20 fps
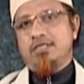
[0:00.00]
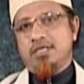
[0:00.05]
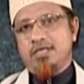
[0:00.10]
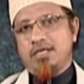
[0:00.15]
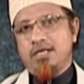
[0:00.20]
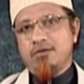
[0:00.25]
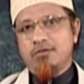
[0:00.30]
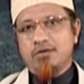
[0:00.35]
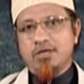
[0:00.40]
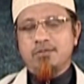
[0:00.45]
সে
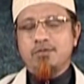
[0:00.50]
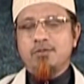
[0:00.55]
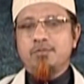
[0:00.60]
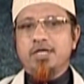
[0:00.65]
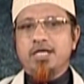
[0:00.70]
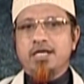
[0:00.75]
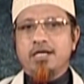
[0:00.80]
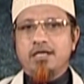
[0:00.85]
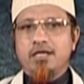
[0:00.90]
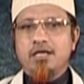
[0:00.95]
কিলোকের
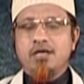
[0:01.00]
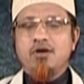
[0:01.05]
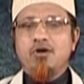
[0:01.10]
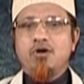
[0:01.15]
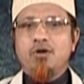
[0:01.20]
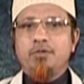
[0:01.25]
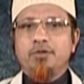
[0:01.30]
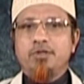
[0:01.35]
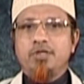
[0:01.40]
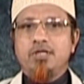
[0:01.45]
ভূমিকায়
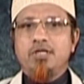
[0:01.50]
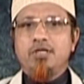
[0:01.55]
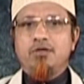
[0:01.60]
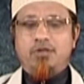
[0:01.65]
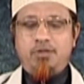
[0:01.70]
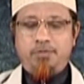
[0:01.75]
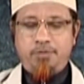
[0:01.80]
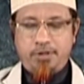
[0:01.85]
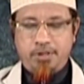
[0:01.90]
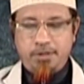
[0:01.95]
অবতীর্ণ
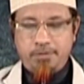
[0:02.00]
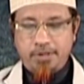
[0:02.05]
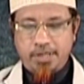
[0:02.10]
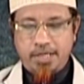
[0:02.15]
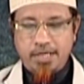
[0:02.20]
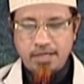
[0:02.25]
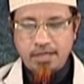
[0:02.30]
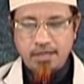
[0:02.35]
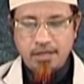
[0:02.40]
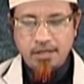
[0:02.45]
হয়ে
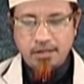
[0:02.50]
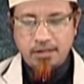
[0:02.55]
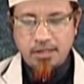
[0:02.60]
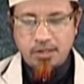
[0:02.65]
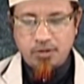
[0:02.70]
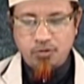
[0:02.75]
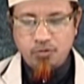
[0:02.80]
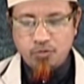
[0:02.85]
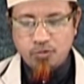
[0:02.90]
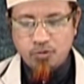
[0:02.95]
পৃথিবীকে
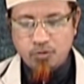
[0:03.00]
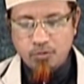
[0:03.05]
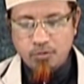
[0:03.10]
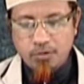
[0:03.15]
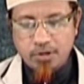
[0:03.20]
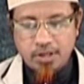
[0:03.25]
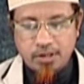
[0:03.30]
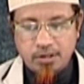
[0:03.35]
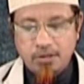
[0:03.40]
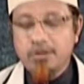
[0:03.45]
তার
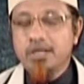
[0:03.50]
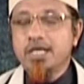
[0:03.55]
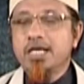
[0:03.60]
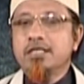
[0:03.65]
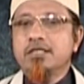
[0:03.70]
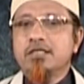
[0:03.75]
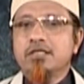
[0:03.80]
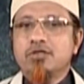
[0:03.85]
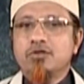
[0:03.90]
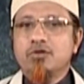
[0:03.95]
টুকরোগুলোকে ধরে
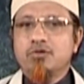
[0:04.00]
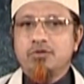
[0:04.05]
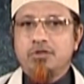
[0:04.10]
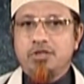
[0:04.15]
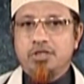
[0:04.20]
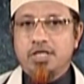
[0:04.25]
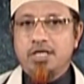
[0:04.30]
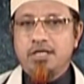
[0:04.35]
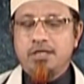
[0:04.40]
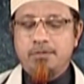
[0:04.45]
আছে
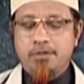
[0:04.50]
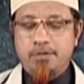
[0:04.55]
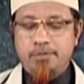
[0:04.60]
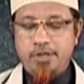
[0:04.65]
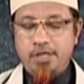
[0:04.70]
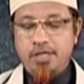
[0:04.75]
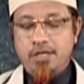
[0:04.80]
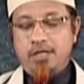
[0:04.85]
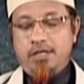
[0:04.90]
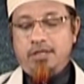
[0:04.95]
শক্তিশালীভাবে
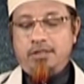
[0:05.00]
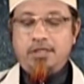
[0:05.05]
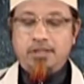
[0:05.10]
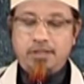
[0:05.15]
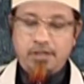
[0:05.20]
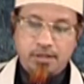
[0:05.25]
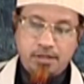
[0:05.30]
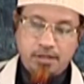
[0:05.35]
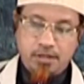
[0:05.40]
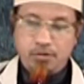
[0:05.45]

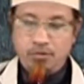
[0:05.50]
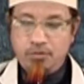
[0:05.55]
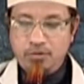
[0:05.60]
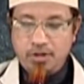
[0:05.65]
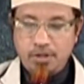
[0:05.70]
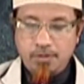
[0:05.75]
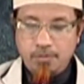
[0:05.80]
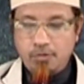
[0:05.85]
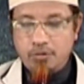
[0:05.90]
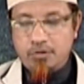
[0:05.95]
যাতে এটা
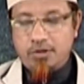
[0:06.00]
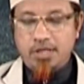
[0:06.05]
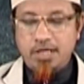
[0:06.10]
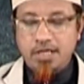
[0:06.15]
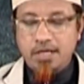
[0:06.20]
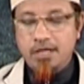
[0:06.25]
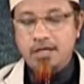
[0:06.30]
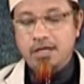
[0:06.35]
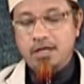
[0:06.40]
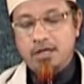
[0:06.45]
ঘূর্ণির মুহূর্তে
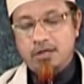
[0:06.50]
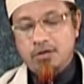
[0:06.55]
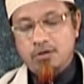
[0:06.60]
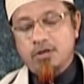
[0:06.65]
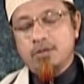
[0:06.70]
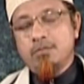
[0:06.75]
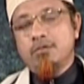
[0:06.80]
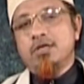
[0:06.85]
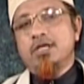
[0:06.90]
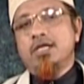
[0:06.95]

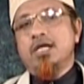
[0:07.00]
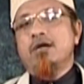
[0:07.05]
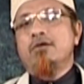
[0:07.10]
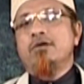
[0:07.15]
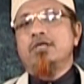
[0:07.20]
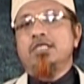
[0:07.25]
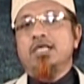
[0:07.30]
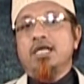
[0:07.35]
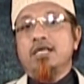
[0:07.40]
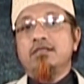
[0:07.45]
নড়বড়ে না
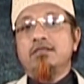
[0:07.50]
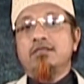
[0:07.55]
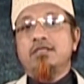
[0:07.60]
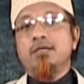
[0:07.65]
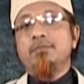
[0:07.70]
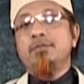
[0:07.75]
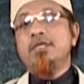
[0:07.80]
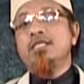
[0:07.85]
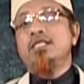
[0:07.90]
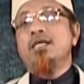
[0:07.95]
হয়ে যায়
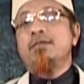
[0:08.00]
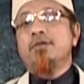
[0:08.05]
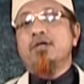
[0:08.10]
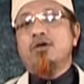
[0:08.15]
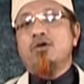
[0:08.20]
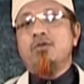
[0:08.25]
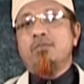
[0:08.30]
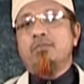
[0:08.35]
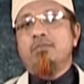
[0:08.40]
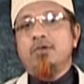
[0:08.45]
আন্তামি দেবে
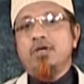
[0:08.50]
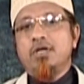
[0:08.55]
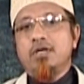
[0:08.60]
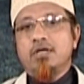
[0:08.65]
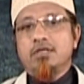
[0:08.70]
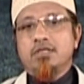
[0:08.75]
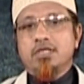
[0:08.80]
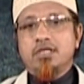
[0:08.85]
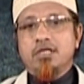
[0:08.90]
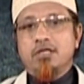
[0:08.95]
কম
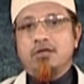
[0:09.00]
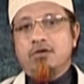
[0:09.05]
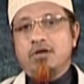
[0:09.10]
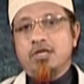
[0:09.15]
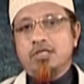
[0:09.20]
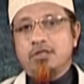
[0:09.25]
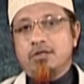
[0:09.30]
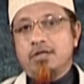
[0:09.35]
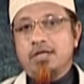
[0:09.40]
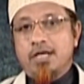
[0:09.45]
যাতে
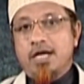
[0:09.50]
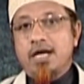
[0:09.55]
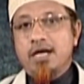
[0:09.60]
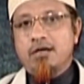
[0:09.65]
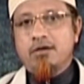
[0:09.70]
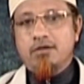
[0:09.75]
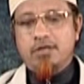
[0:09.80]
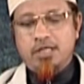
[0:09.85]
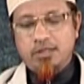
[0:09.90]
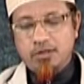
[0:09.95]
নড়াছড়া না
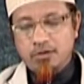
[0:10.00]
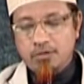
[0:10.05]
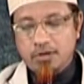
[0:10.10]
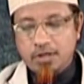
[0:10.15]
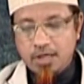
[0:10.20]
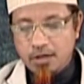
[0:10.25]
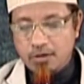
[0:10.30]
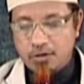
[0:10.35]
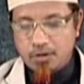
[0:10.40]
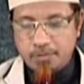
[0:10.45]
করে এই জন্য
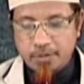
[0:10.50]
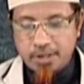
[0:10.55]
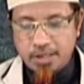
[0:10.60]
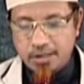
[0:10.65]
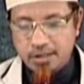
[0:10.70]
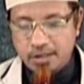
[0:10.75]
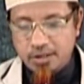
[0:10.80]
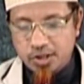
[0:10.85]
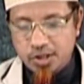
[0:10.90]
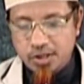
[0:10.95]
কিলোক মেরে
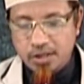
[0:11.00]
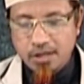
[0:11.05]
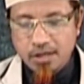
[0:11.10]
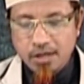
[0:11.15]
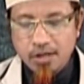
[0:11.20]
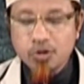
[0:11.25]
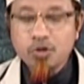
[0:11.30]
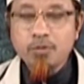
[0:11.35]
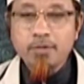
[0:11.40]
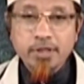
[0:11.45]
দিয়েছি
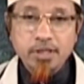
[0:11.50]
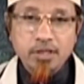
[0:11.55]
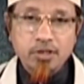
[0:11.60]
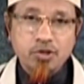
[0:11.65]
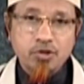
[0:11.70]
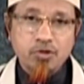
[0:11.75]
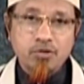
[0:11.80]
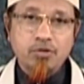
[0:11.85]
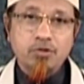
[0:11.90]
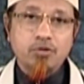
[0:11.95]
তোমাদের
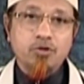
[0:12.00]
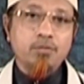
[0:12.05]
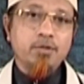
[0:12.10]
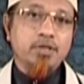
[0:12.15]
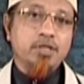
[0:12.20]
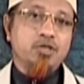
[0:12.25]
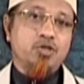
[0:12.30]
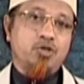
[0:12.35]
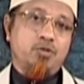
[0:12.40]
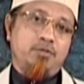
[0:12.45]
জন্য
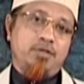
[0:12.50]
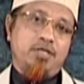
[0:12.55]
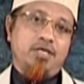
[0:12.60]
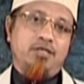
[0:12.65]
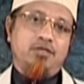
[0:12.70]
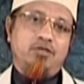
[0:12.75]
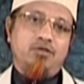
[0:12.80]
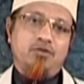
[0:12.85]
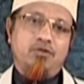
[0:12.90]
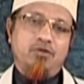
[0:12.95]
তোমাদের
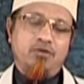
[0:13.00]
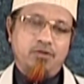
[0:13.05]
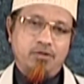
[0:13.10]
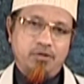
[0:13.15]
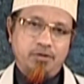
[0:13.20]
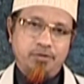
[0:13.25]
সুবিধার জন্য